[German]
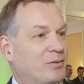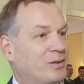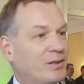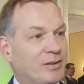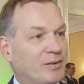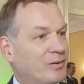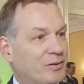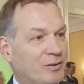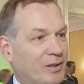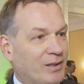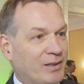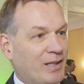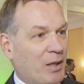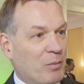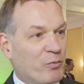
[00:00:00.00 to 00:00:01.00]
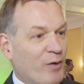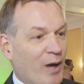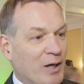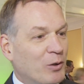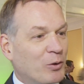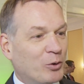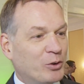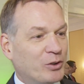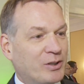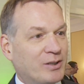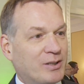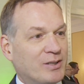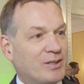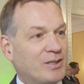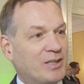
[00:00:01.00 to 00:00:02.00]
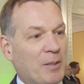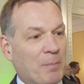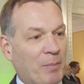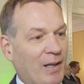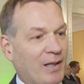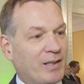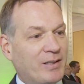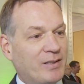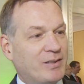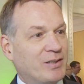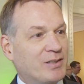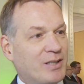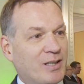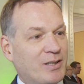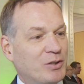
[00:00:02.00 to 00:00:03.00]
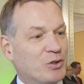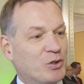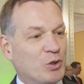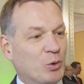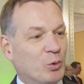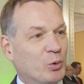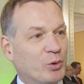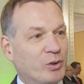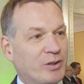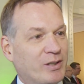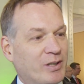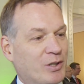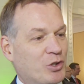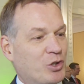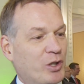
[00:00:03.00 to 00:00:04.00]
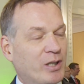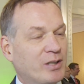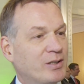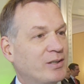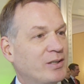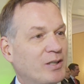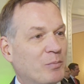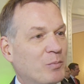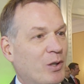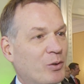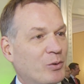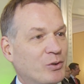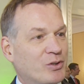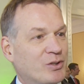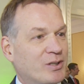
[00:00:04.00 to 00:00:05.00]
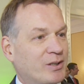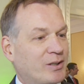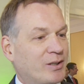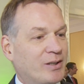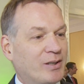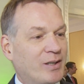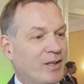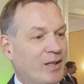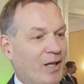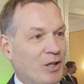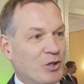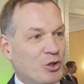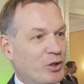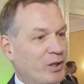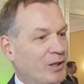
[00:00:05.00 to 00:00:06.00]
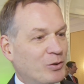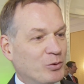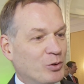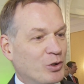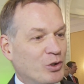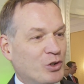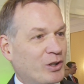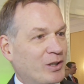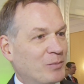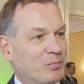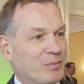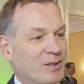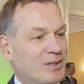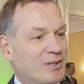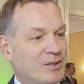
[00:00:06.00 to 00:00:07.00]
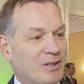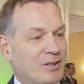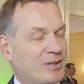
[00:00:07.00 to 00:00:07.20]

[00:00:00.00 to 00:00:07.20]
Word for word: wie der Empfang heute, das sind die Bälle, die Tradition, die Geschichte, die im Haus äh, entsteht und geschrieben ist.